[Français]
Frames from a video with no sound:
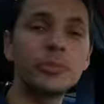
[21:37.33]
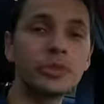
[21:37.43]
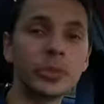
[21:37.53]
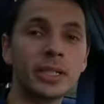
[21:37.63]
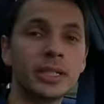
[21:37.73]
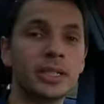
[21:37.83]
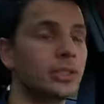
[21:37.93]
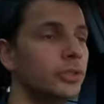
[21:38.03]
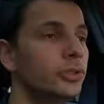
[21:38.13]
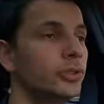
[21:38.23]
a besoin
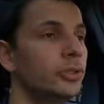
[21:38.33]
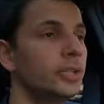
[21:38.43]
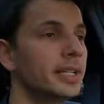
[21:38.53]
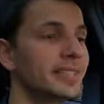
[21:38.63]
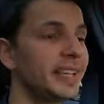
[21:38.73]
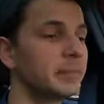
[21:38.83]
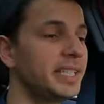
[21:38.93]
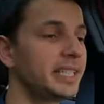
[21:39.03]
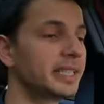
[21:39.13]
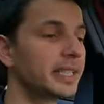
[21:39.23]
de
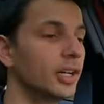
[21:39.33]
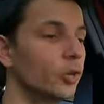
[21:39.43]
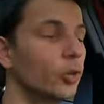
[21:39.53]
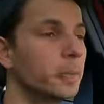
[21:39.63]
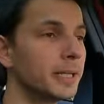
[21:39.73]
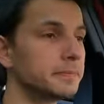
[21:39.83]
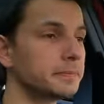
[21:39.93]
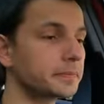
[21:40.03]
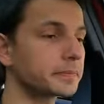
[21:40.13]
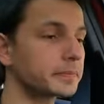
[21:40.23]
thermique ou pas.
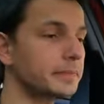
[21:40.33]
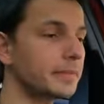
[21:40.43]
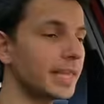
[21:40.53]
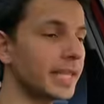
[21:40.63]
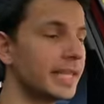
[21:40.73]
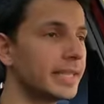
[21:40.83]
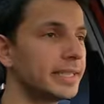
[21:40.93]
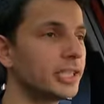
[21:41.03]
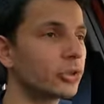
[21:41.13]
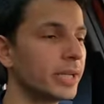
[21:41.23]
Et
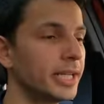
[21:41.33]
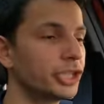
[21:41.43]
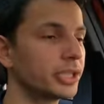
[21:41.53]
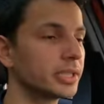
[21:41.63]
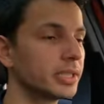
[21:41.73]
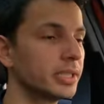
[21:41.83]
là, dès que je relâche,